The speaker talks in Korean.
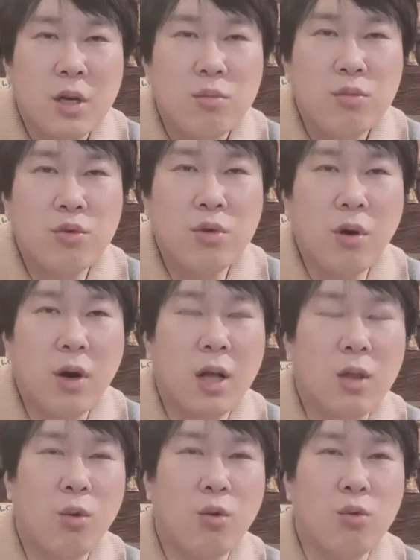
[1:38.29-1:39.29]

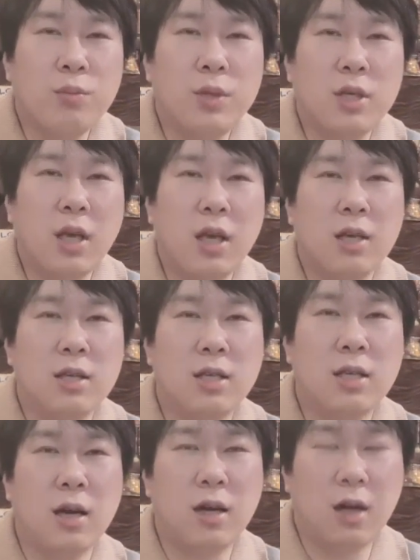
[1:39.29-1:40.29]
문서가 또 움직이기
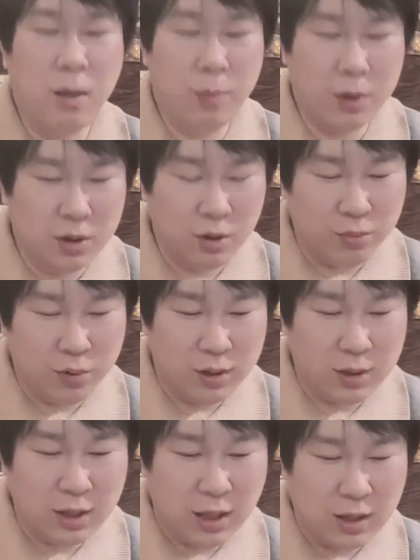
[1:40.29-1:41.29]
시작을 하면서부터
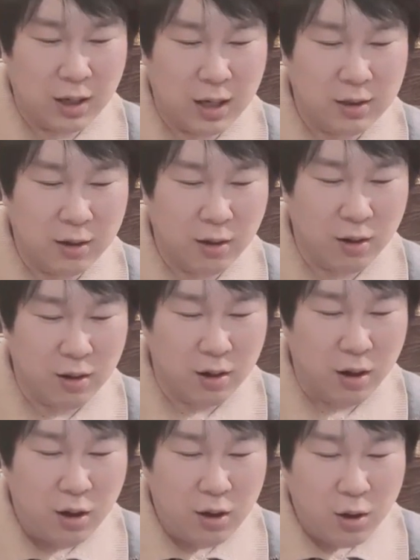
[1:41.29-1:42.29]
시작을
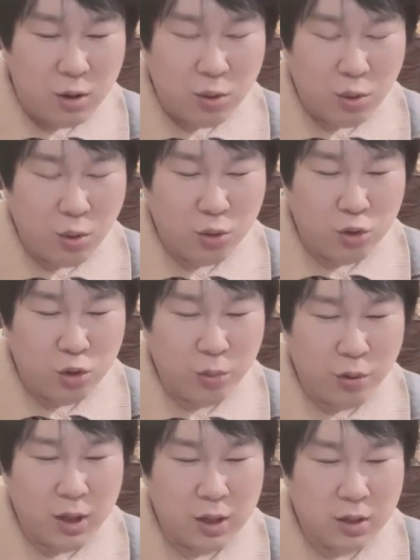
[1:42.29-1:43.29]
해서 또
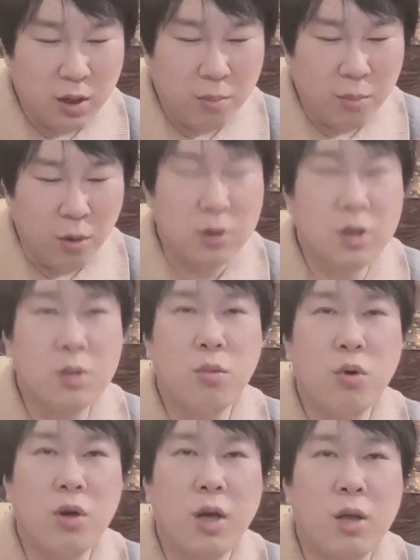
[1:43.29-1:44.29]
주변에서 뭔지
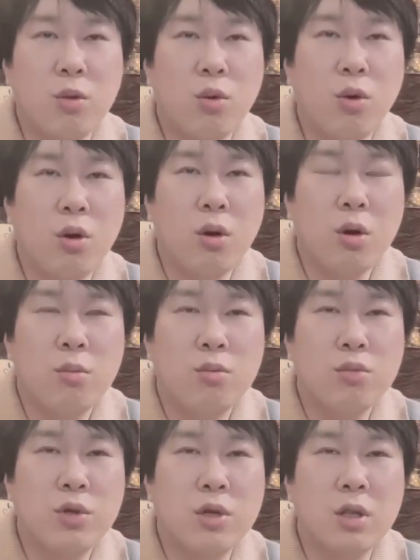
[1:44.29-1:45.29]
모르게 또
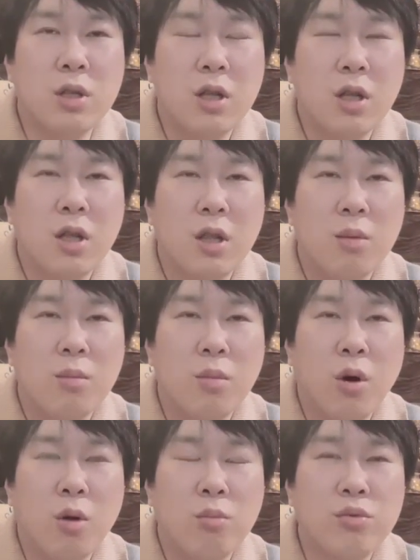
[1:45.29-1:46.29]
무슨
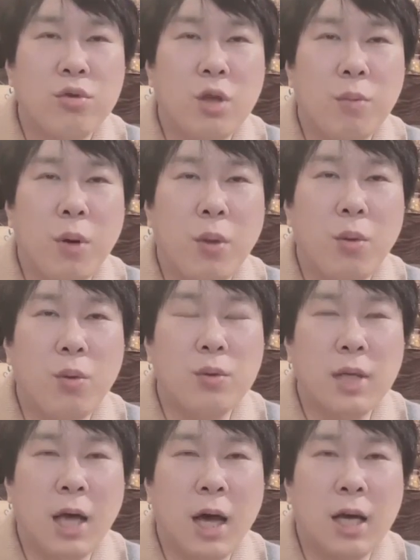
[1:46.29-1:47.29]
뭐 문서
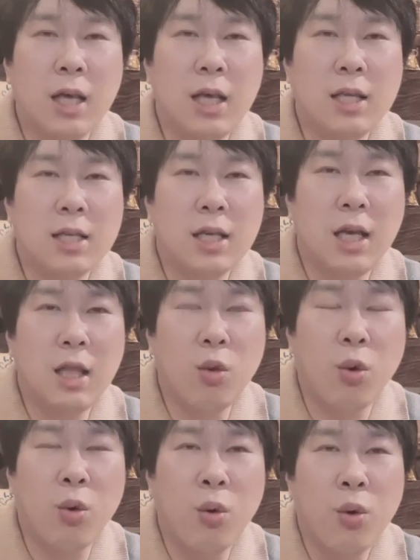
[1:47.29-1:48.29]
변동상 이직
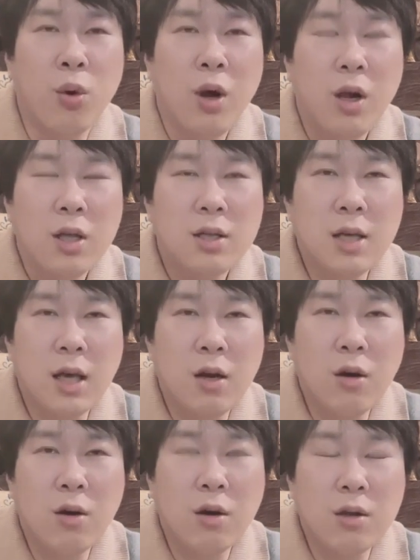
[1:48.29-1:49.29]
이동 이제
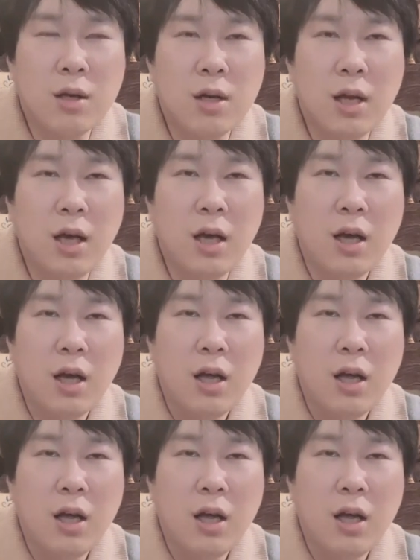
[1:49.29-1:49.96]
이런 것들이